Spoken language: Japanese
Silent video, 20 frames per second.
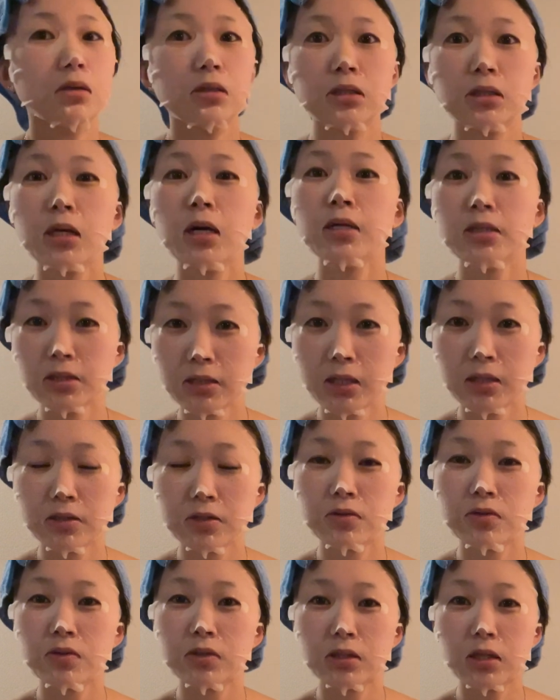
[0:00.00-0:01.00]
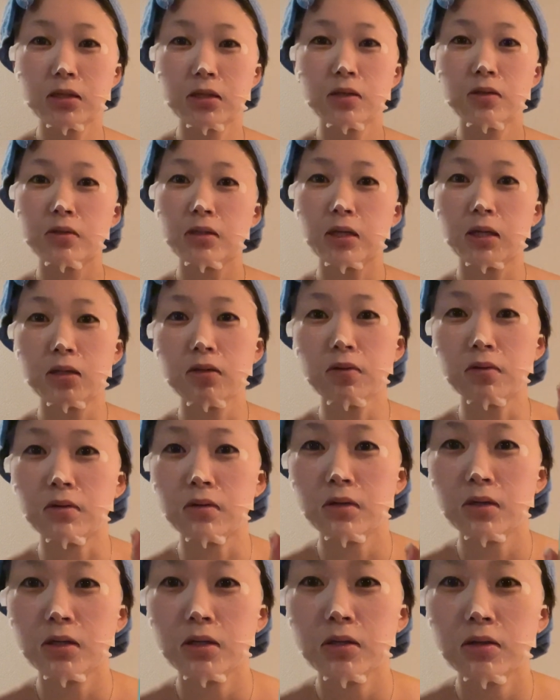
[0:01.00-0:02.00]
78年ずっと使ってるんだけど
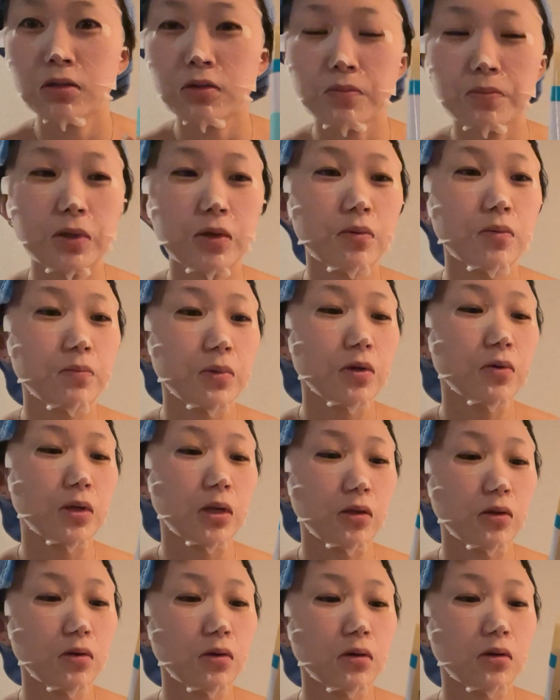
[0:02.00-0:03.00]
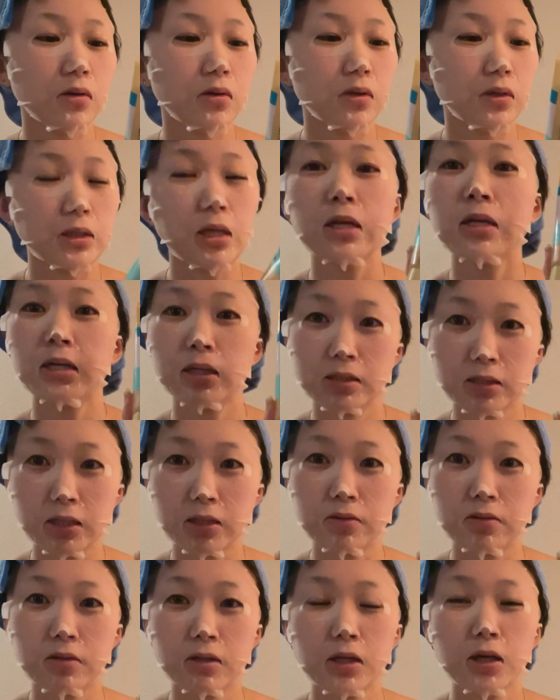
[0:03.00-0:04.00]
ビオレの洗顔ジェル
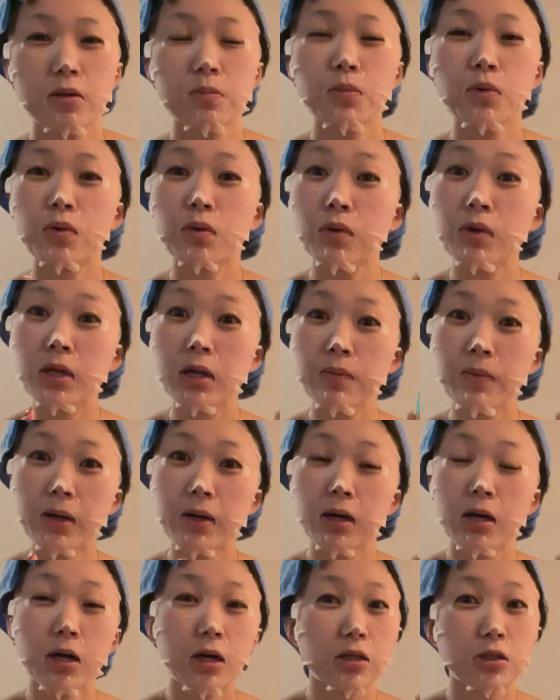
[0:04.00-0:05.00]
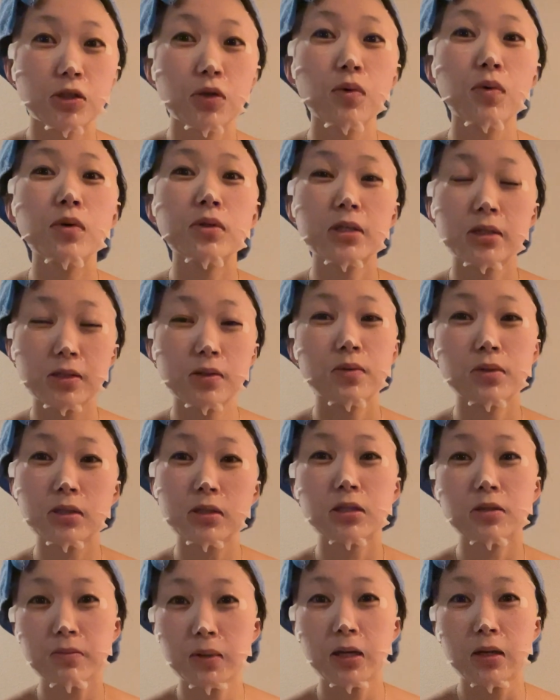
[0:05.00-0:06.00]
もうこれは超絶おす
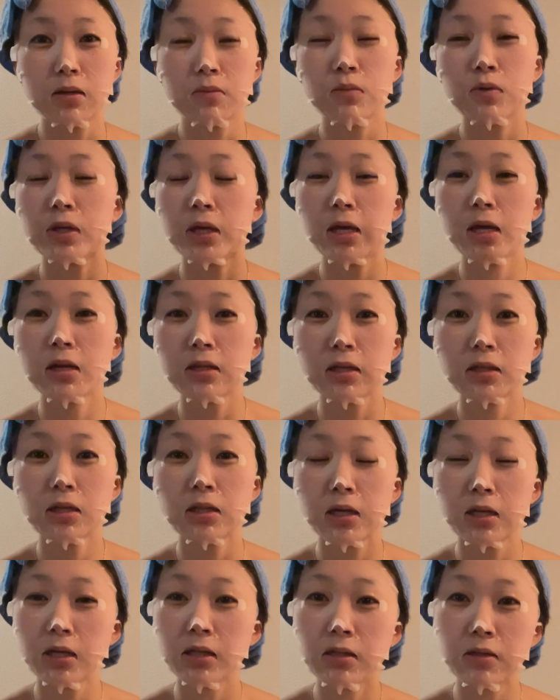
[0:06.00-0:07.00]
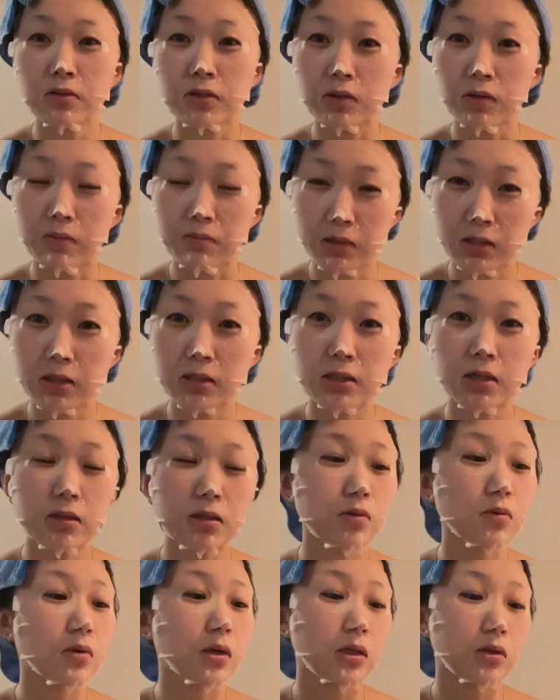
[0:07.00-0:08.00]
すめ。もう毛穴に悩んでる人はみんな使っ
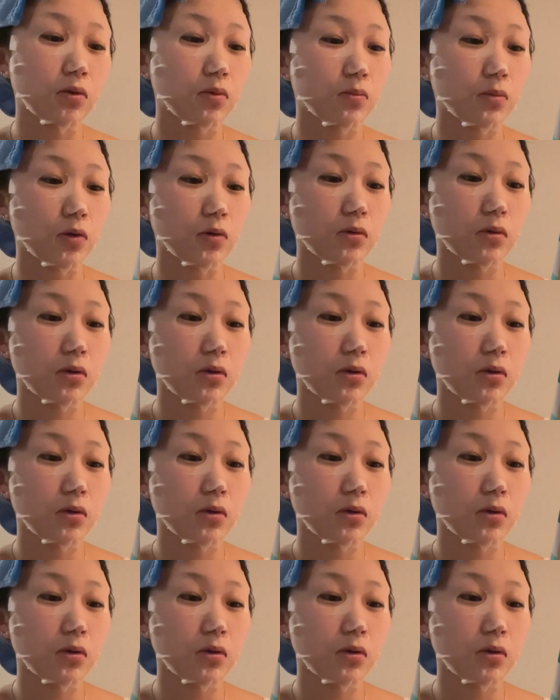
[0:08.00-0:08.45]
た方がいいと思う。